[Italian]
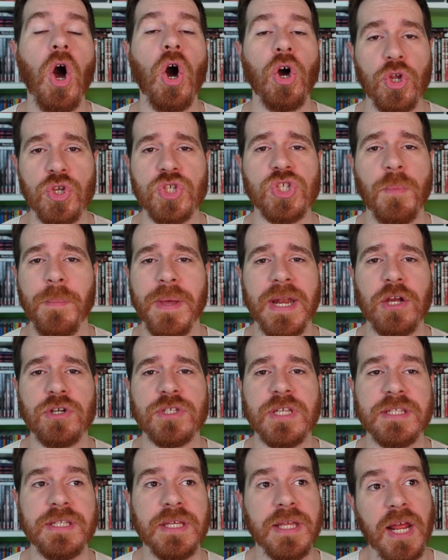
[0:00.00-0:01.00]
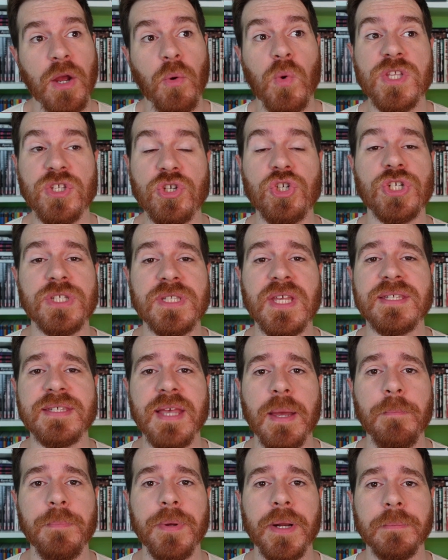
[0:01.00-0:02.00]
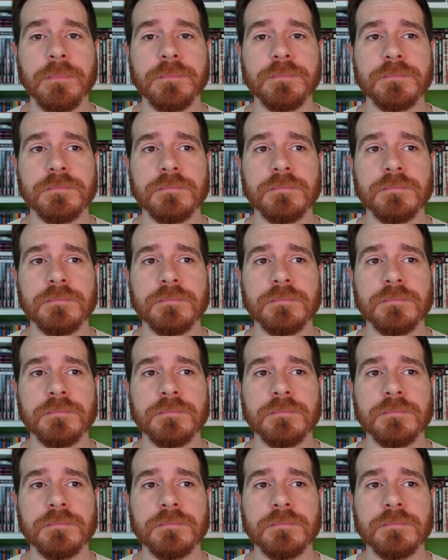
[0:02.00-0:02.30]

Oh, non so bene cosa dire, questo ci sta sempre.